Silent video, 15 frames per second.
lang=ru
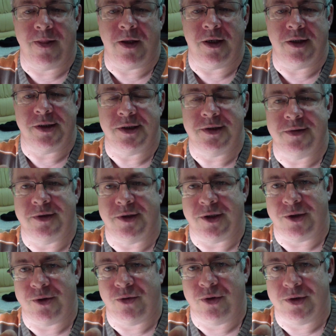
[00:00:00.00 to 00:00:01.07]
этот
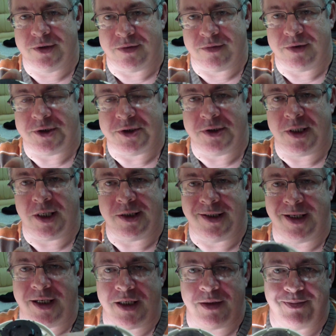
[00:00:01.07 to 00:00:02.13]
светодиод начинает
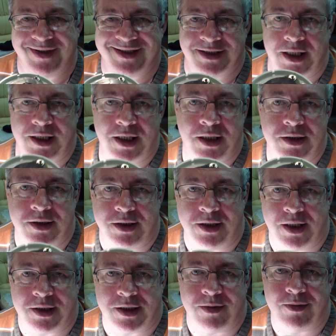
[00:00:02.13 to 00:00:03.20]
гореть постоянно
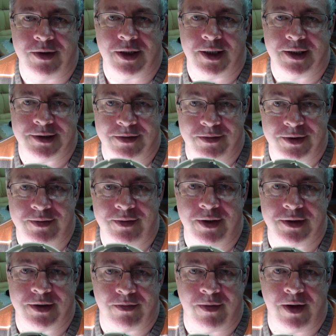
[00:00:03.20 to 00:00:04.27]
ярким красным
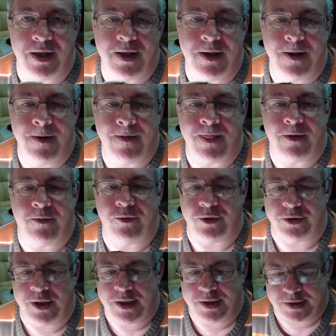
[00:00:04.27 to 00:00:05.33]
светом.
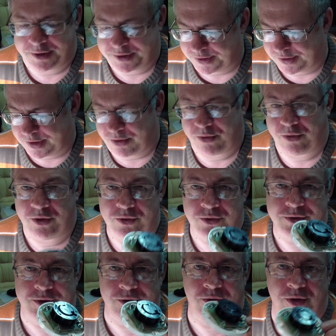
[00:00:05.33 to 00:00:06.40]
Вот. Значит, он
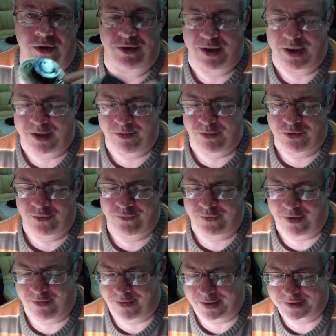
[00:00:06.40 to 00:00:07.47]
устроен, я не буду
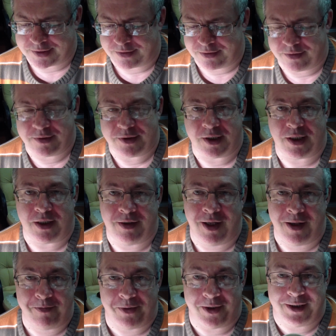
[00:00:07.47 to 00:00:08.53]
вдаваться, так
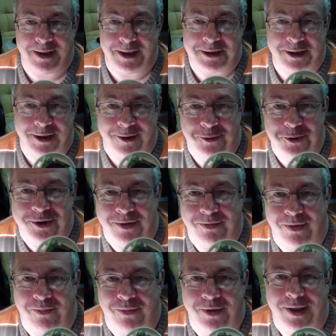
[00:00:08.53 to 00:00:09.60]
как передача
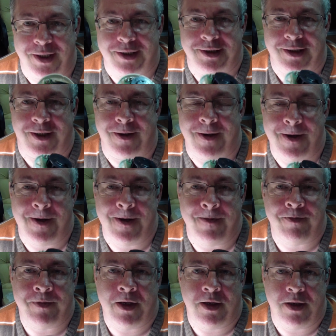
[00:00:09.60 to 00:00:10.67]
научно-популярная,
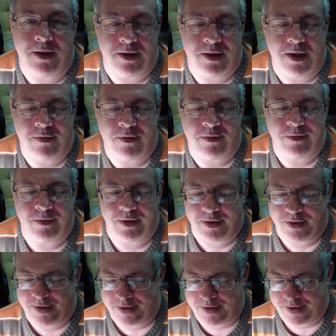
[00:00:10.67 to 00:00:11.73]
я вам
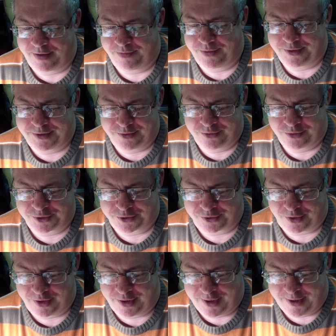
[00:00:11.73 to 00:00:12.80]
а, объясню,
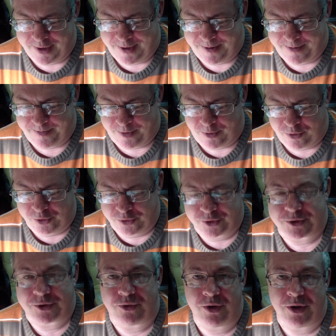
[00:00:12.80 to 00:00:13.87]
что он
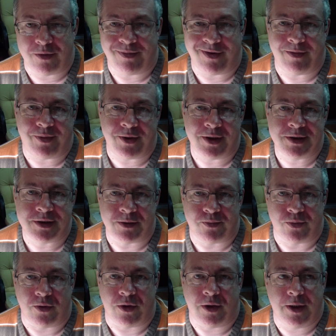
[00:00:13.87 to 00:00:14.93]
устроен по
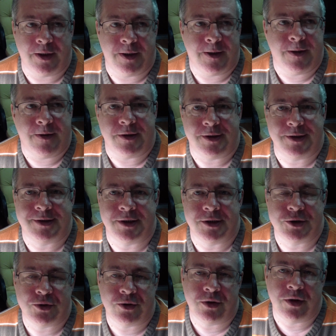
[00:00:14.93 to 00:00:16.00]
принципу
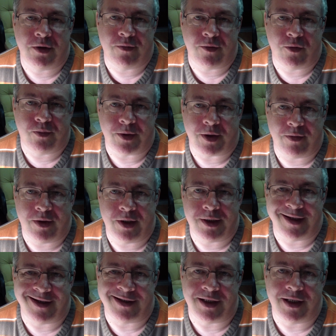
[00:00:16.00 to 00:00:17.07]
дистанционного
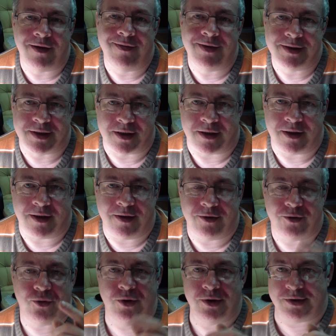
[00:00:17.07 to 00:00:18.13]
управления телевизора.
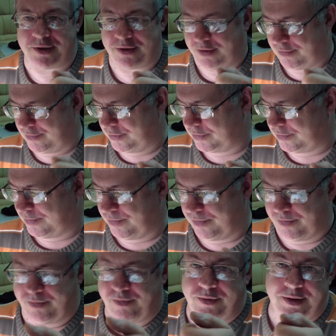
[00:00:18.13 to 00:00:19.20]
То есть, вот
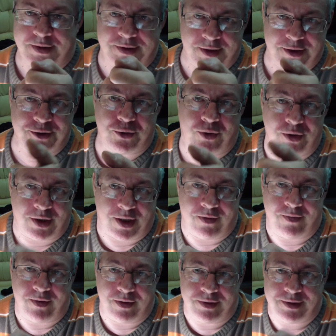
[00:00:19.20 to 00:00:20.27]
дистанционкой
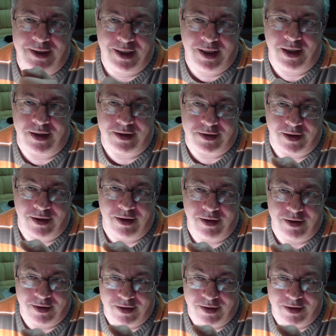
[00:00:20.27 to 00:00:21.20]
вы тыкаете